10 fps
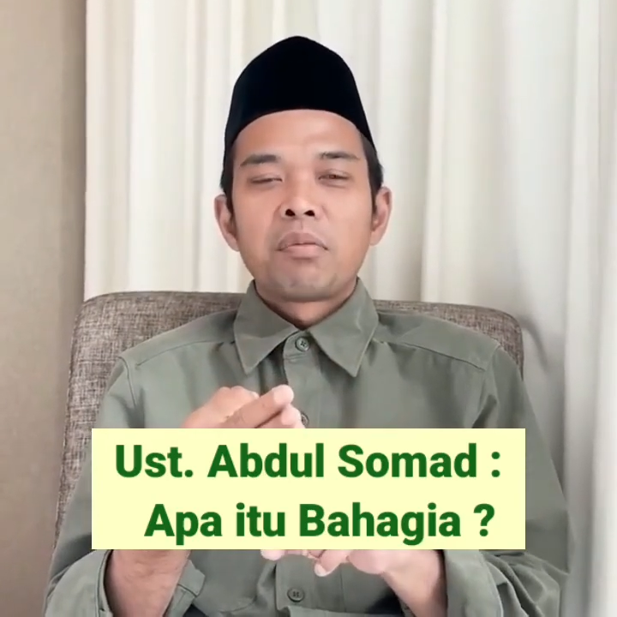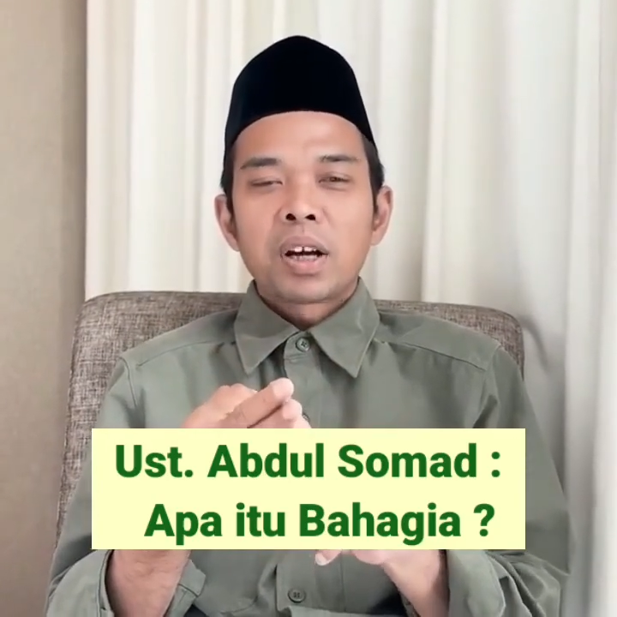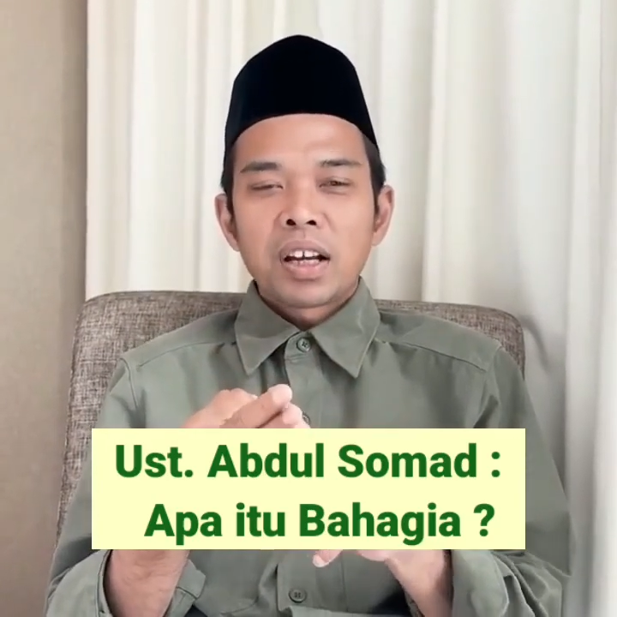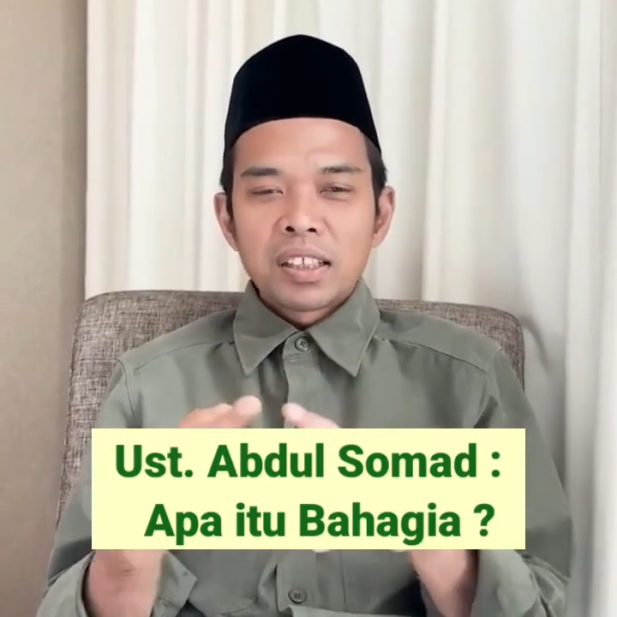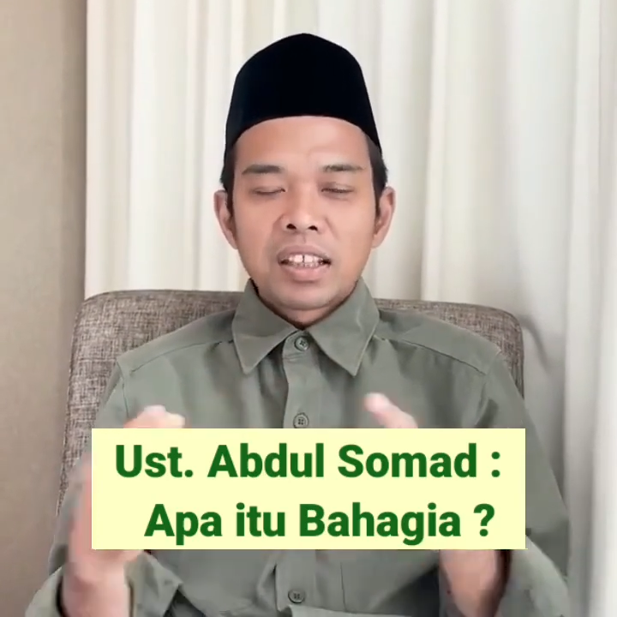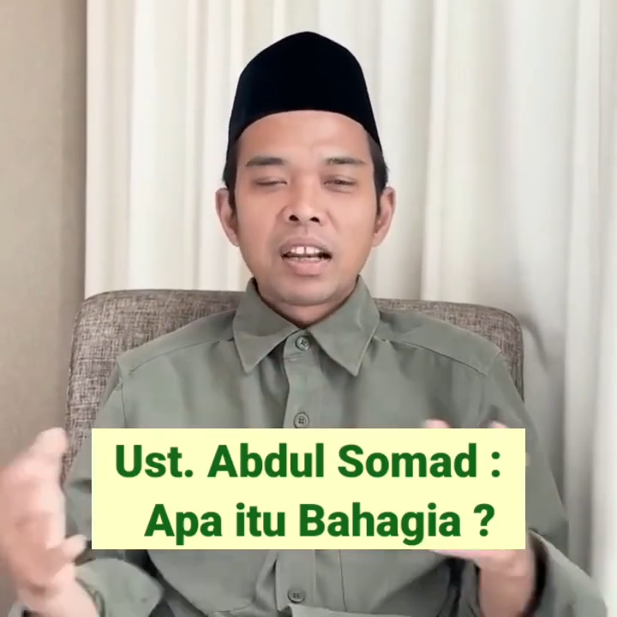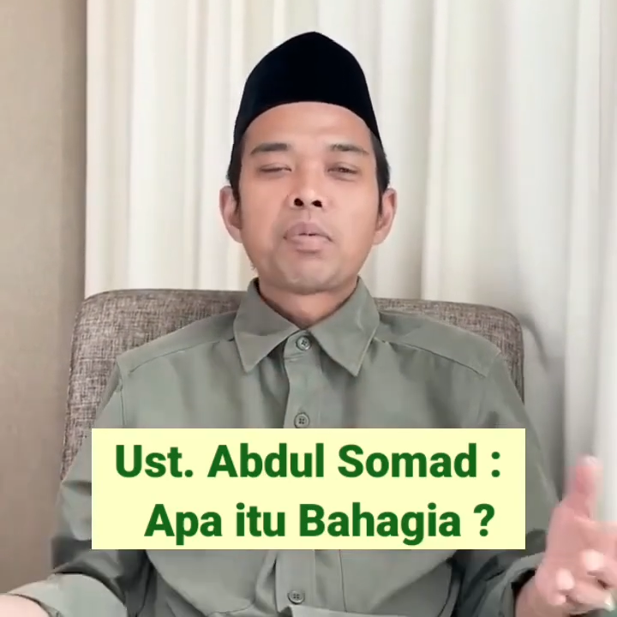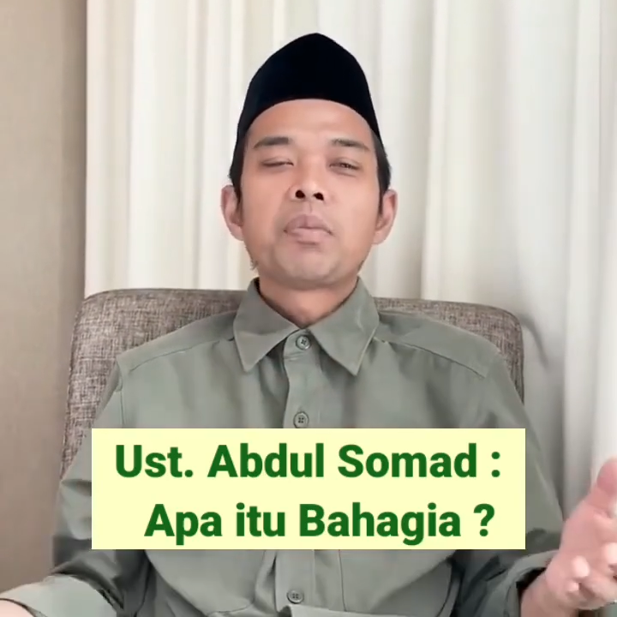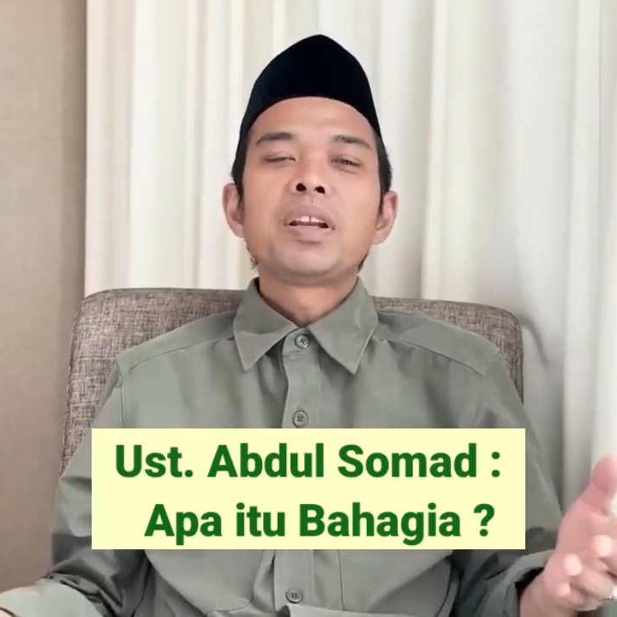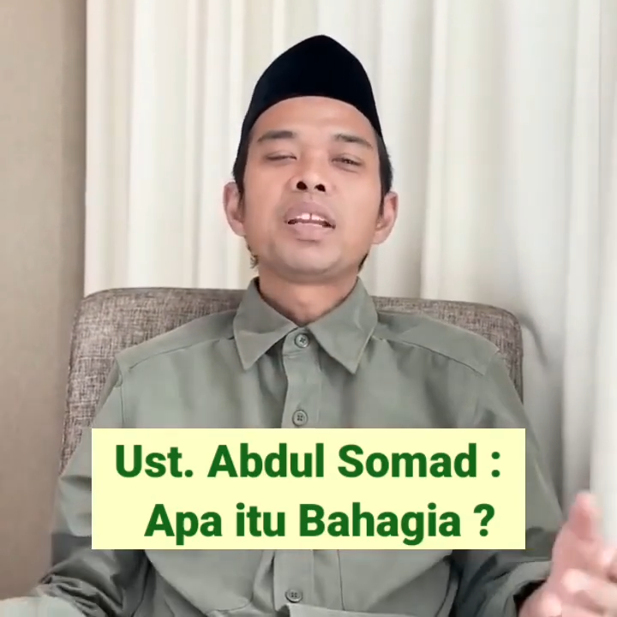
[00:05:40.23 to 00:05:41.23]
Maka kita lah
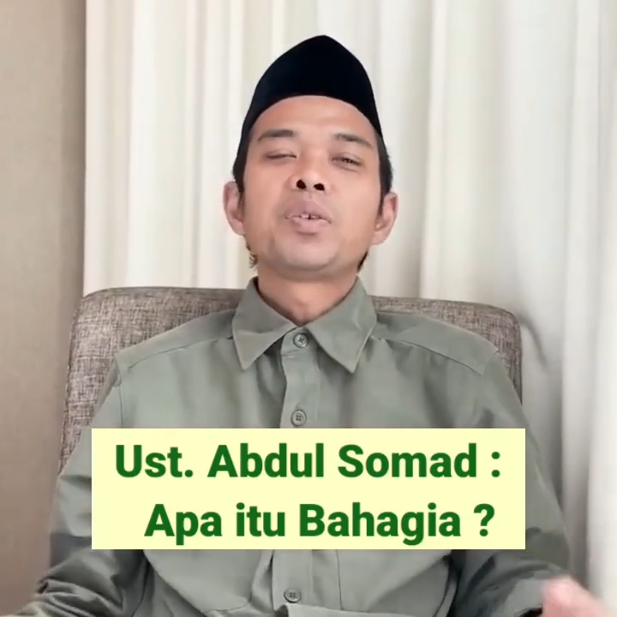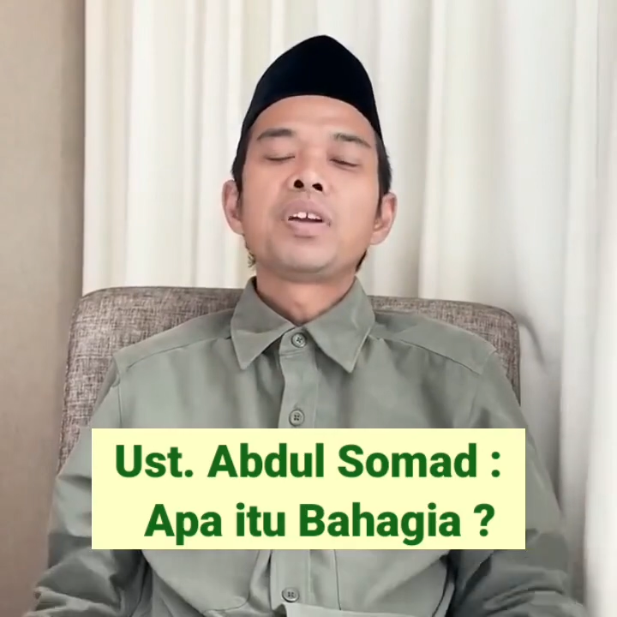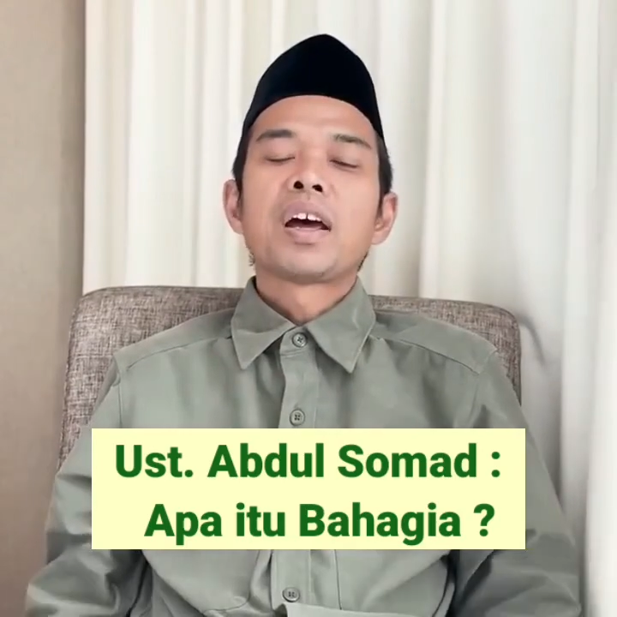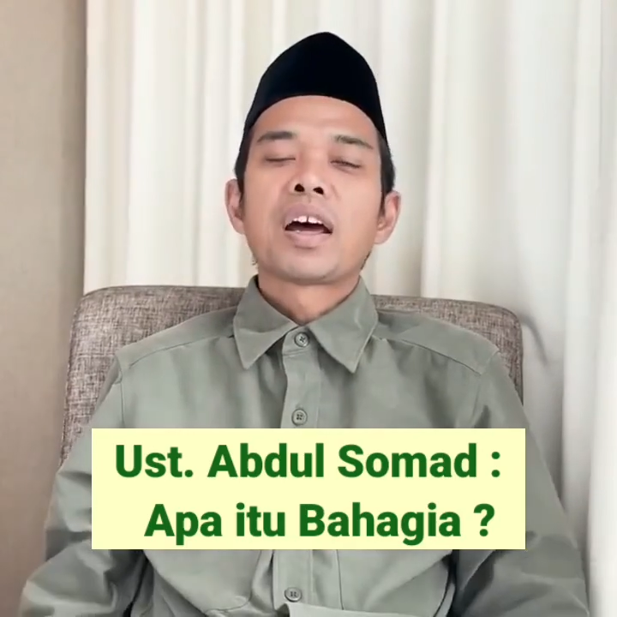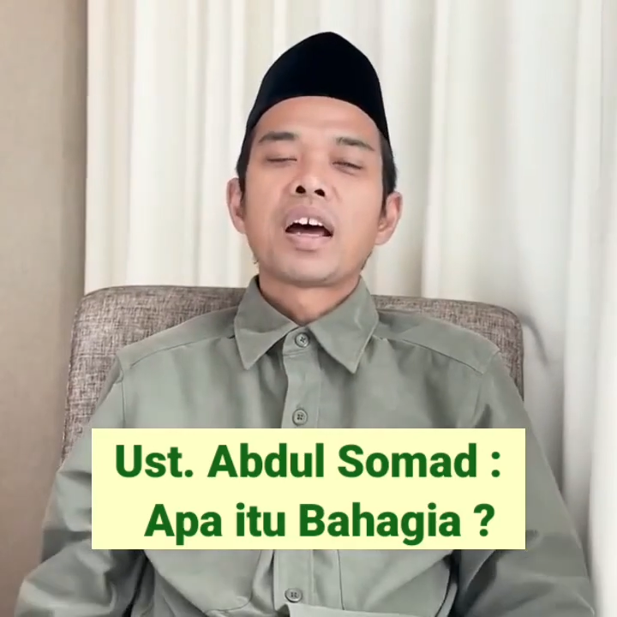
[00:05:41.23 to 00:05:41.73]
pemilik dunia.